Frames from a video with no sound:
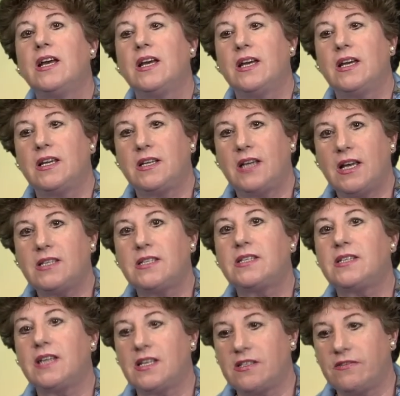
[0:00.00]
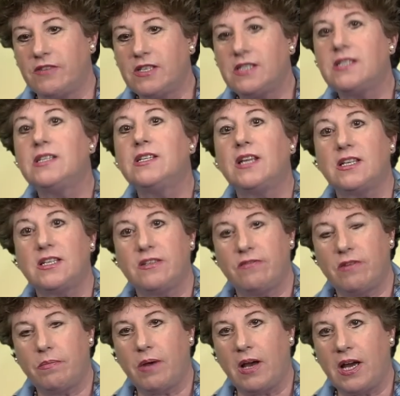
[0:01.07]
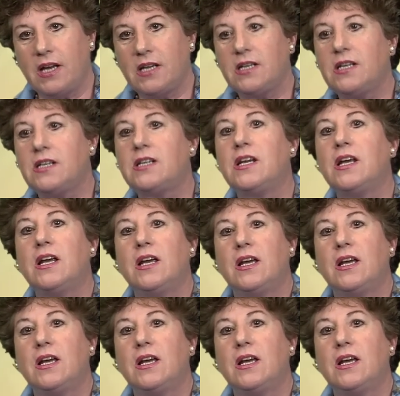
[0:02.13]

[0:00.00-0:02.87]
äh, dass das Wissen, das sie verbreitet,